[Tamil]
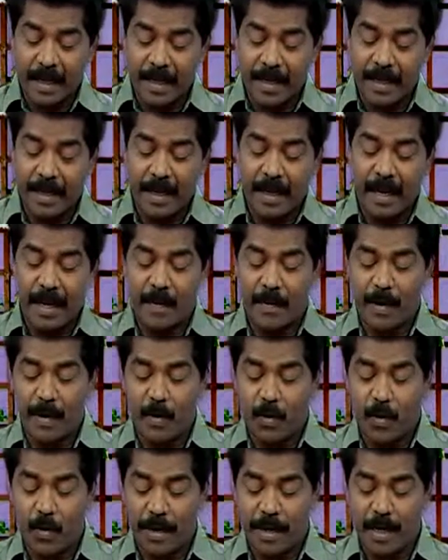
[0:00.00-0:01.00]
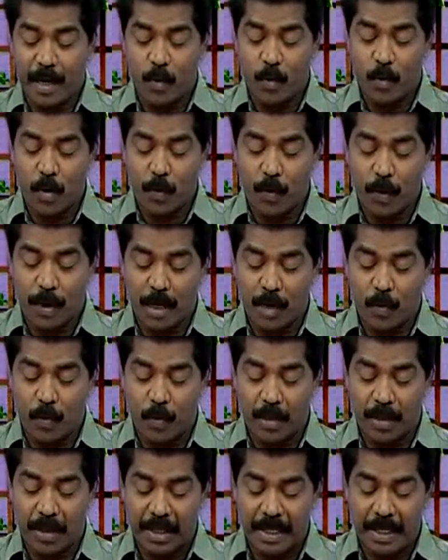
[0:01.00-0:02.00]
தண்ணீரை அவர்கள் குடிக்க முற்பட்ட
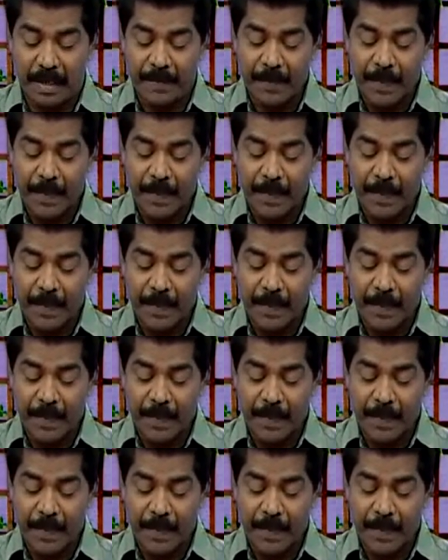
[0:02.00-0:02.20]
பொழுது